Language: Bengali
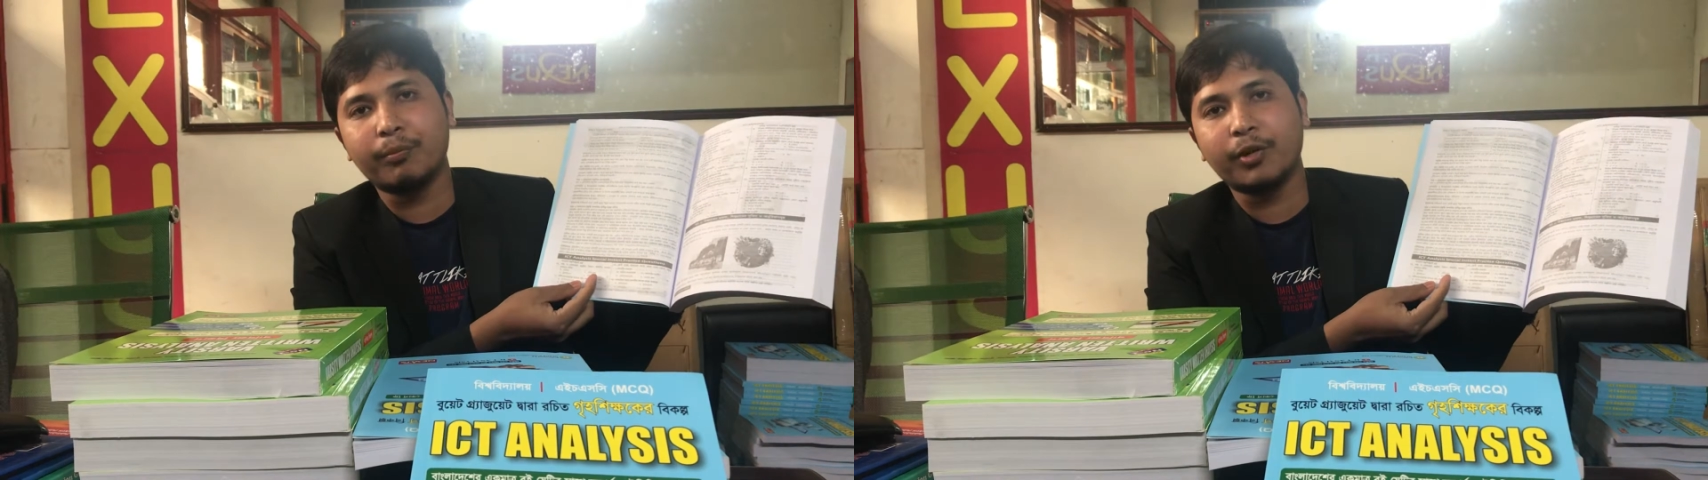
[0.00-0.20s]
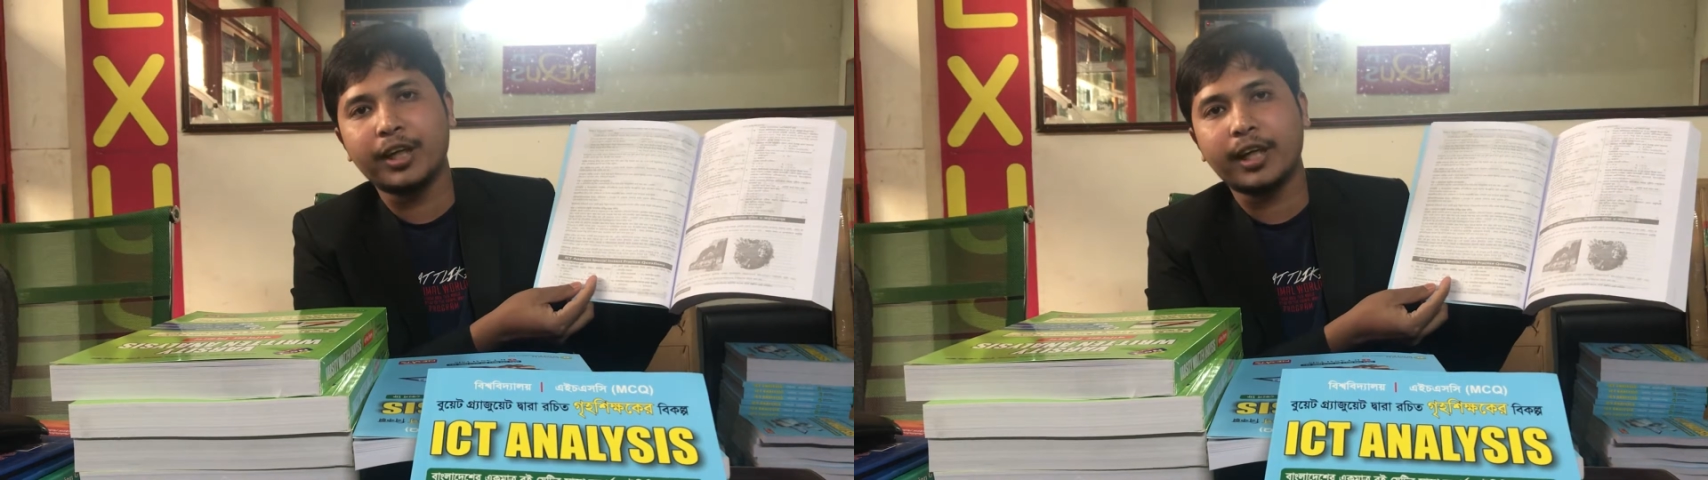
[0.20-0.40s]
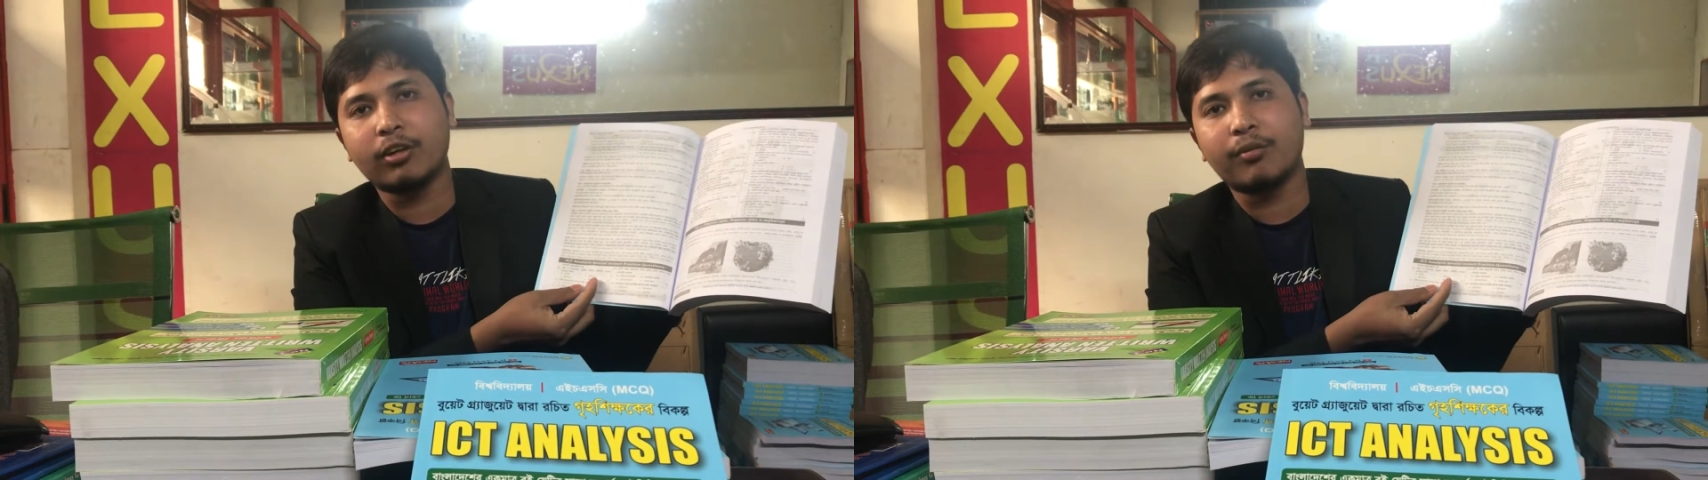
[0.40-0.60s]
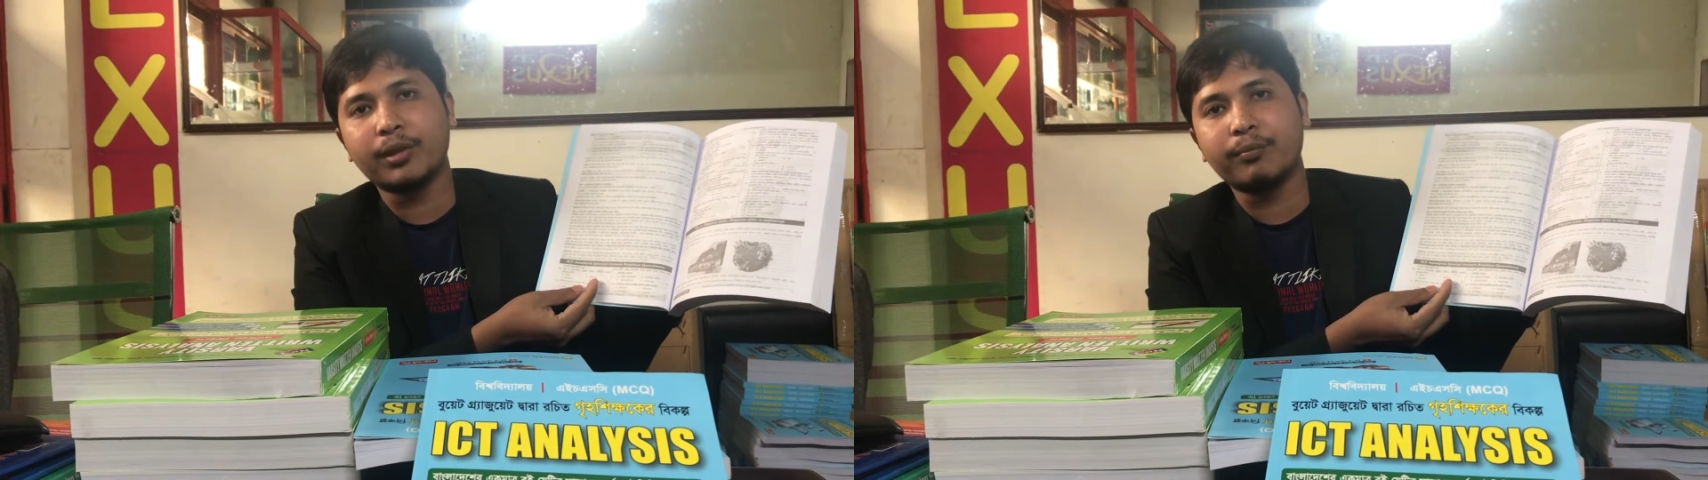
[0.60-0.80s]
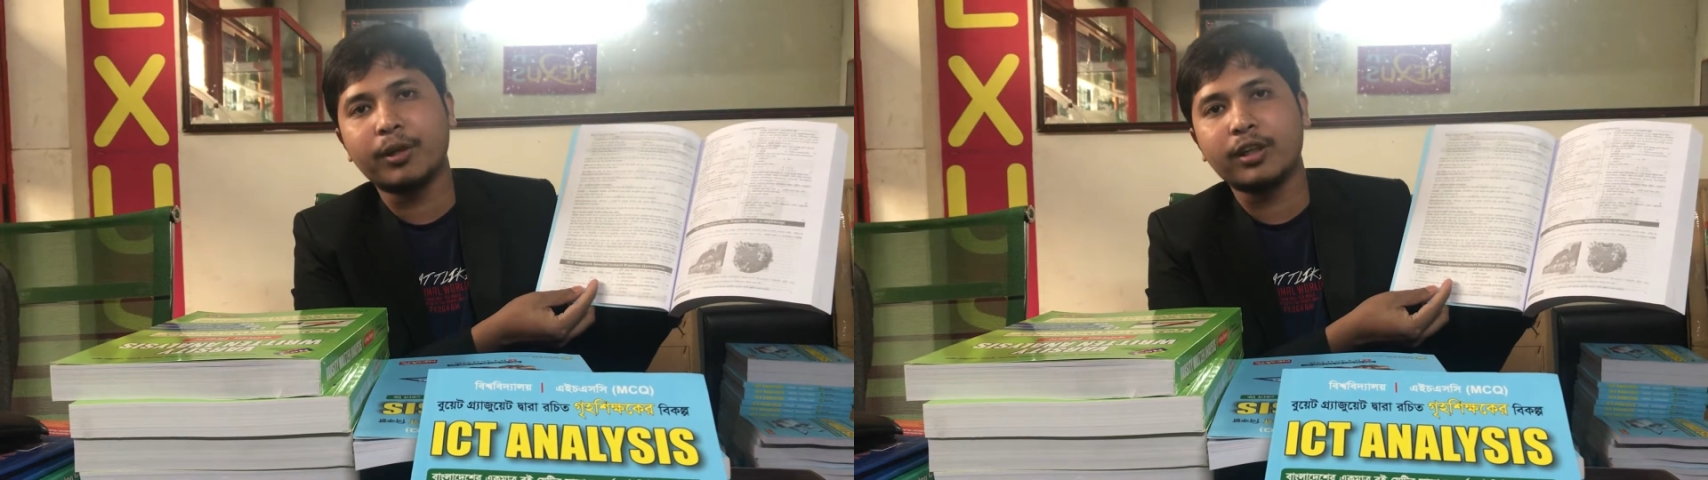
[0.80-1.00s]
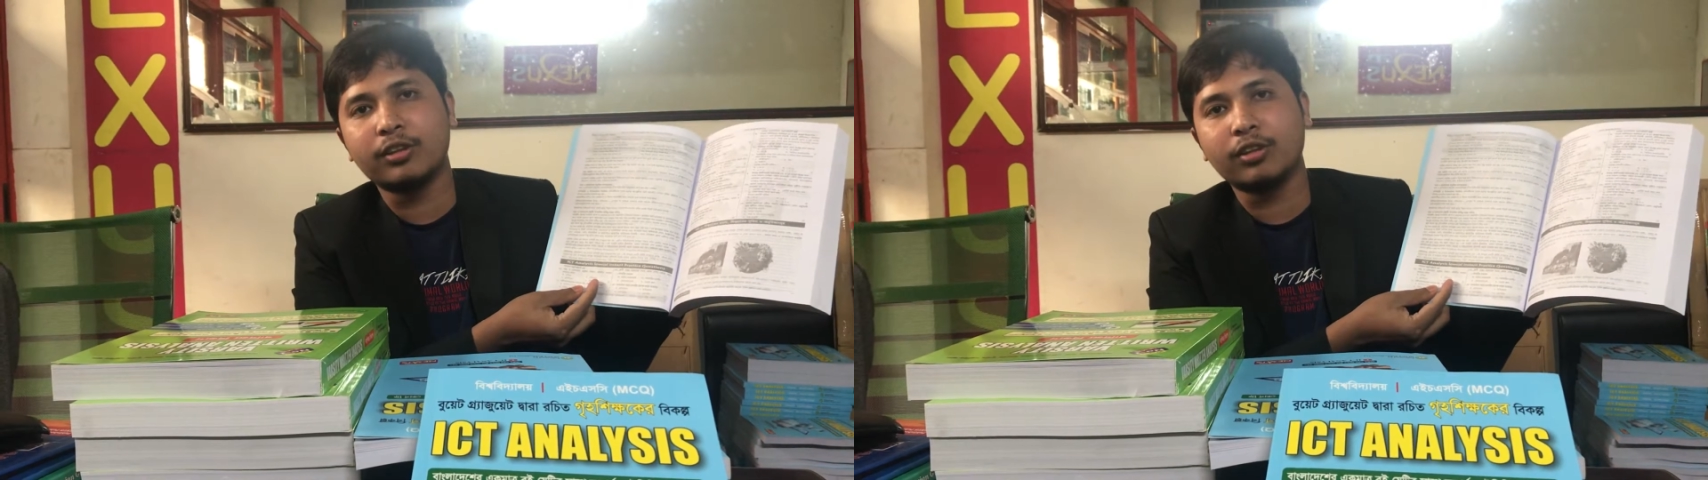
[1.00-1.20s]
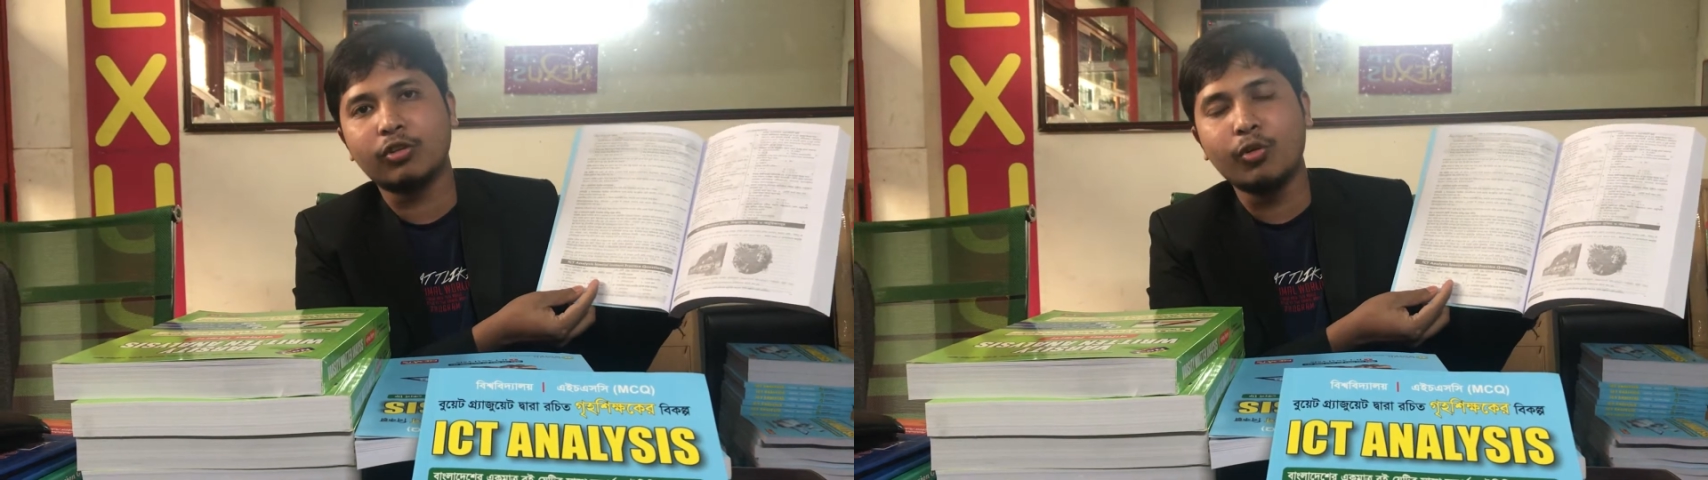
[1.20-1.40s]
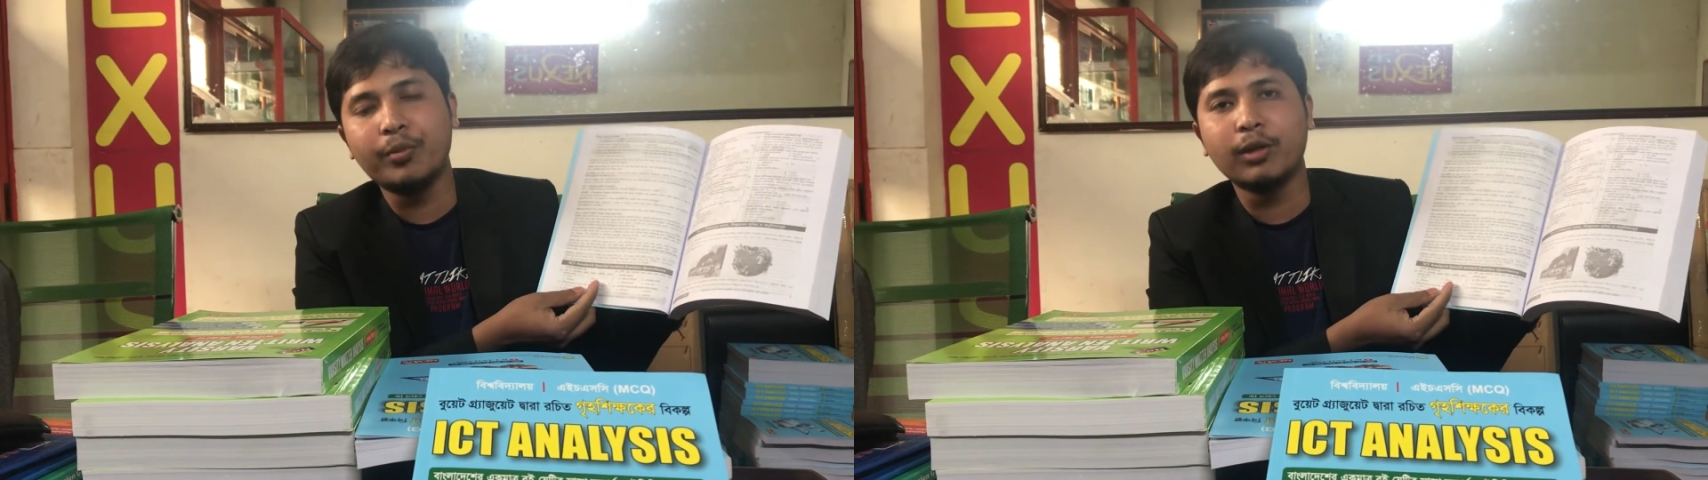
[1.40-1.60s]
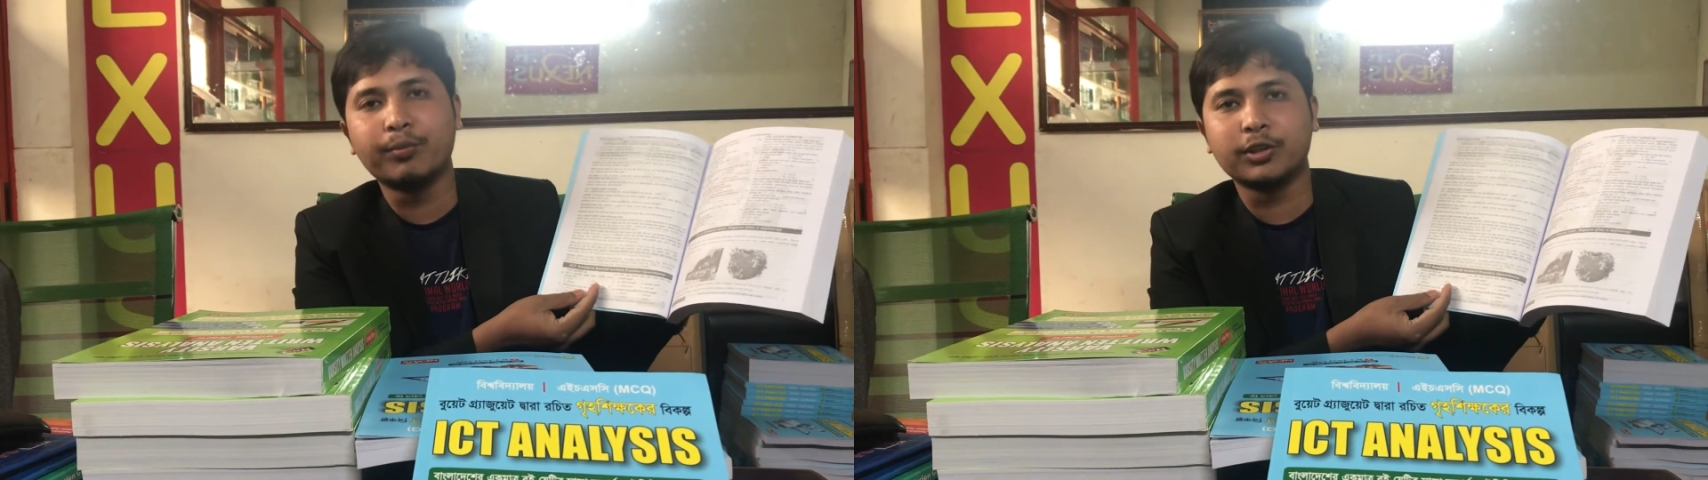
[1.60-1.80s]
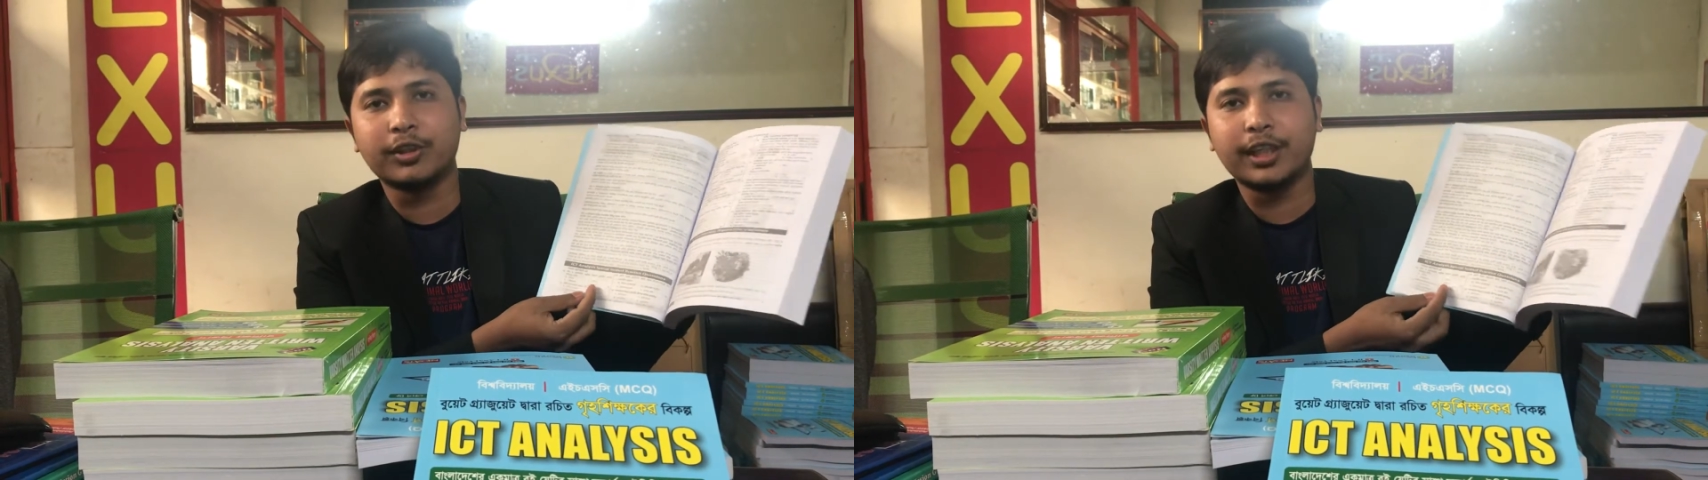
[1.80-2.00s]
পরীক্ষায় কমন পড়ার জন্য খুবই
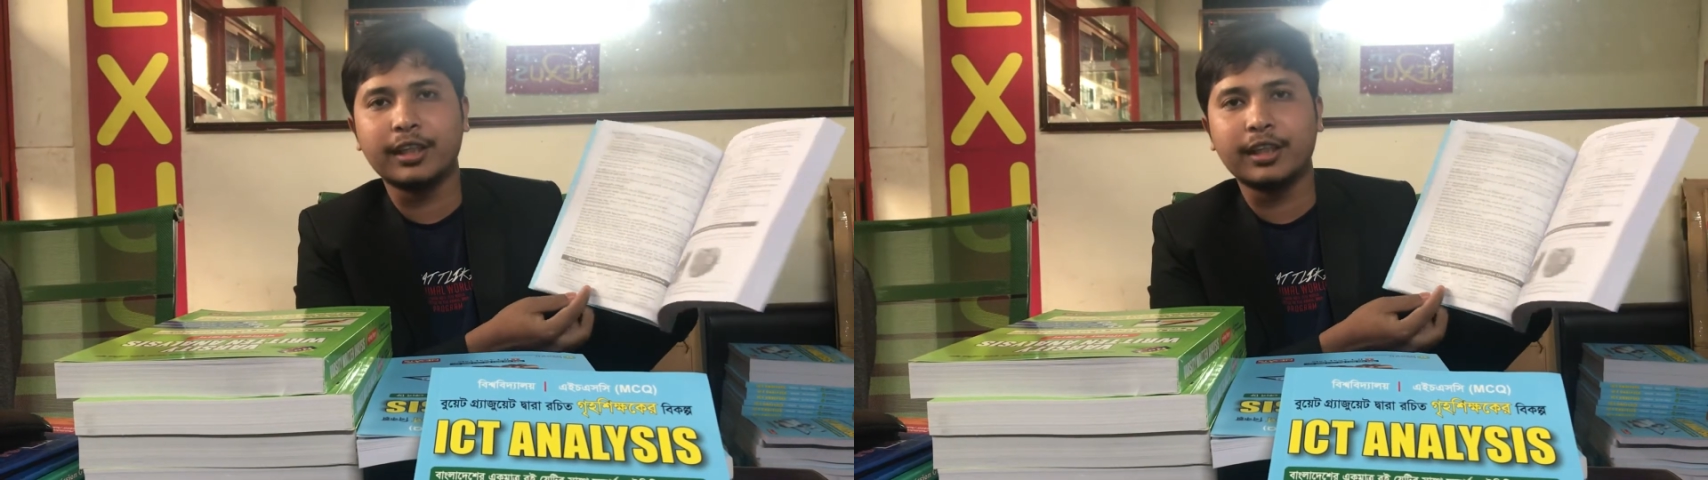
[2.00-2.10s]
উপযোগী